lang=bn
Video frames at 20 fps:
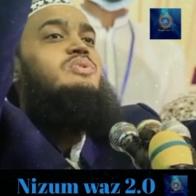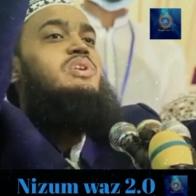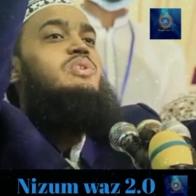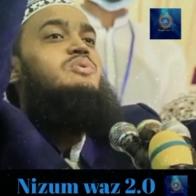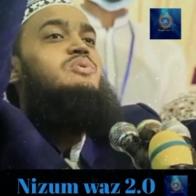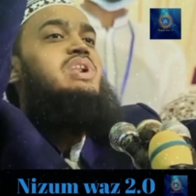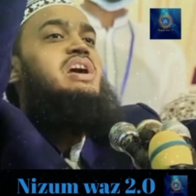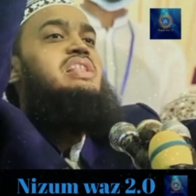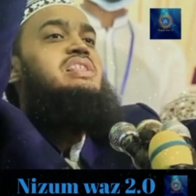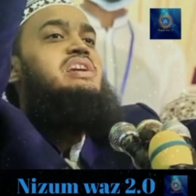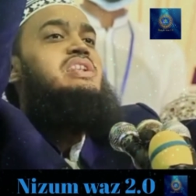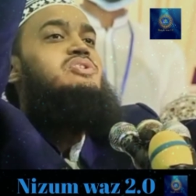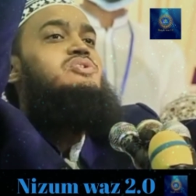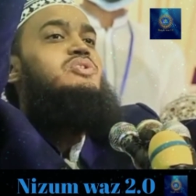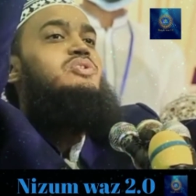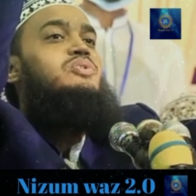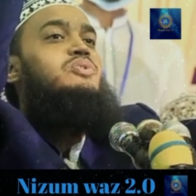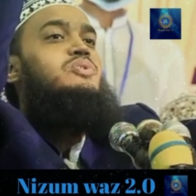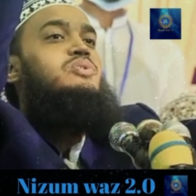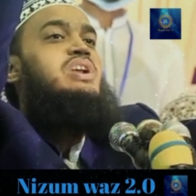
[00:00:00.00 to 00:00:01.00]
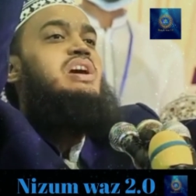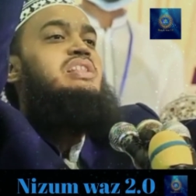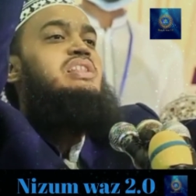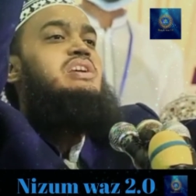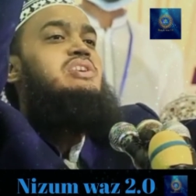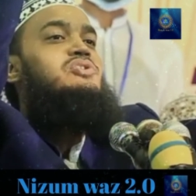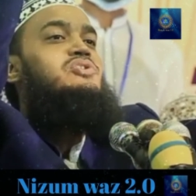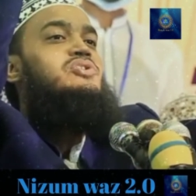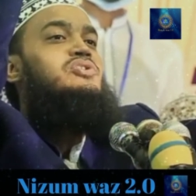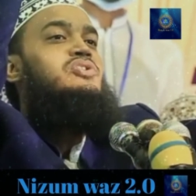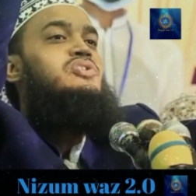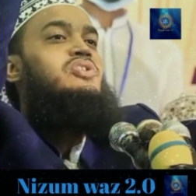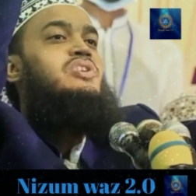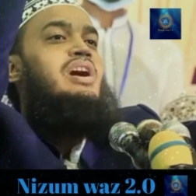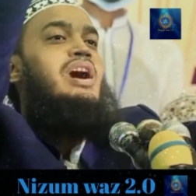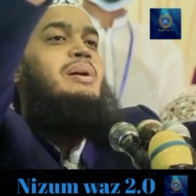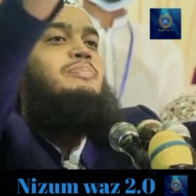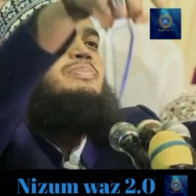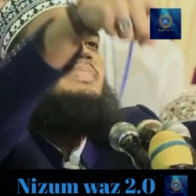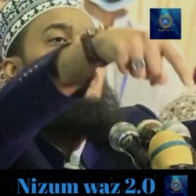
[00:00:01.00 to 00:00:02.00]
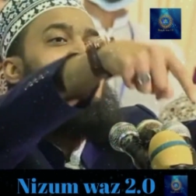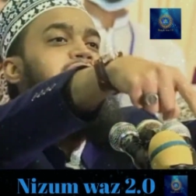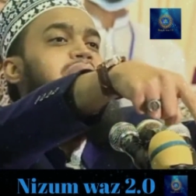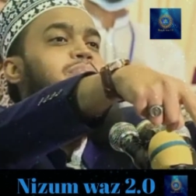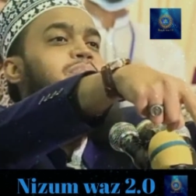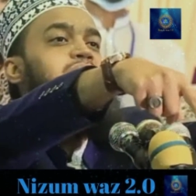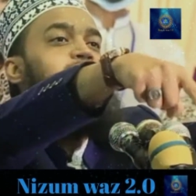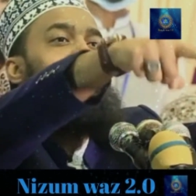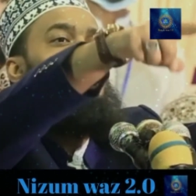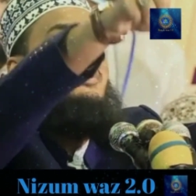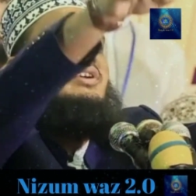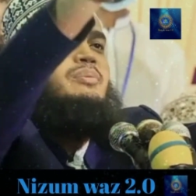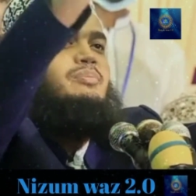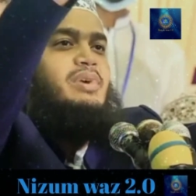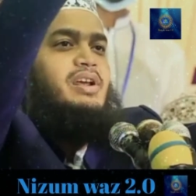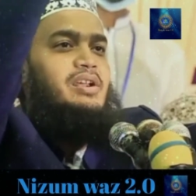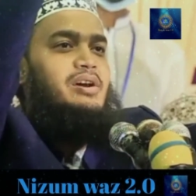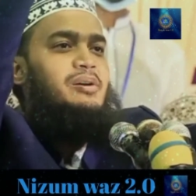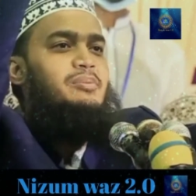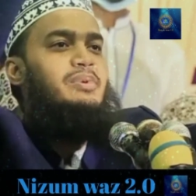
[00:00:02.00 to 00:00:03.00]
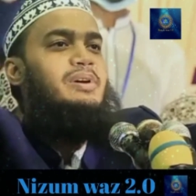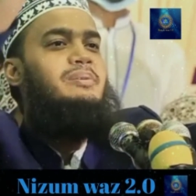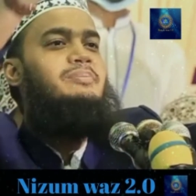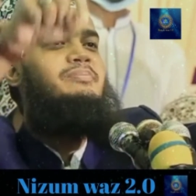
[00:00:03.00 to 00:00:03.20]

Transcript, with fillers: ওনাদের ওনাদের জন্য আপনারা একবার বলেন মার হাবা